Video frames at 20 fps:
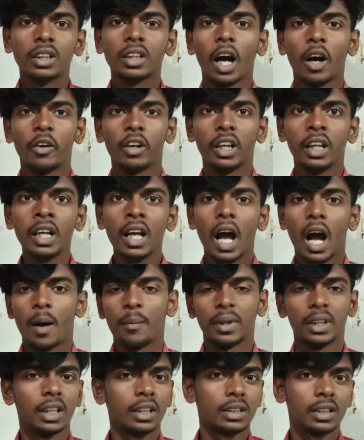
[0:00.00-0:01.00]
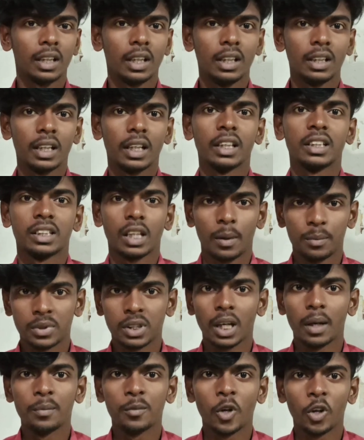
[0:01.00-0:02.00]
তাহলে আমাদের চ্যানেলটিকে
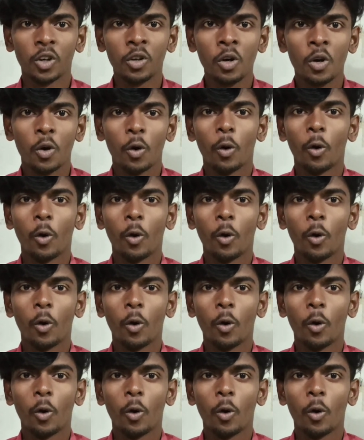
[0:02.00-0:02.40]
সাবস্ক্রাইব করো